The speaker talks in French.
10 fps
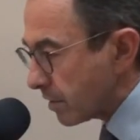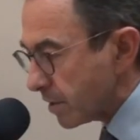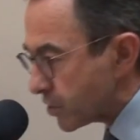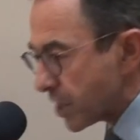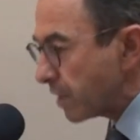
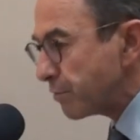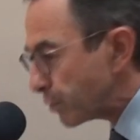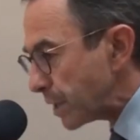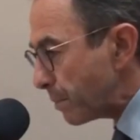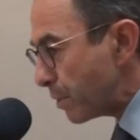L'échec,
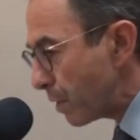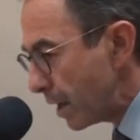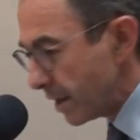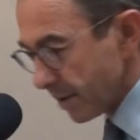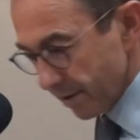il faut
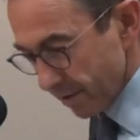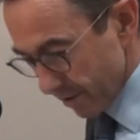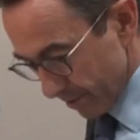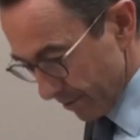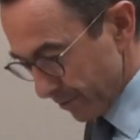d'abord
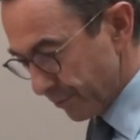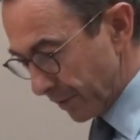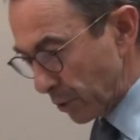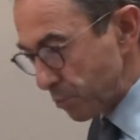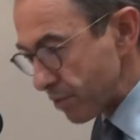faire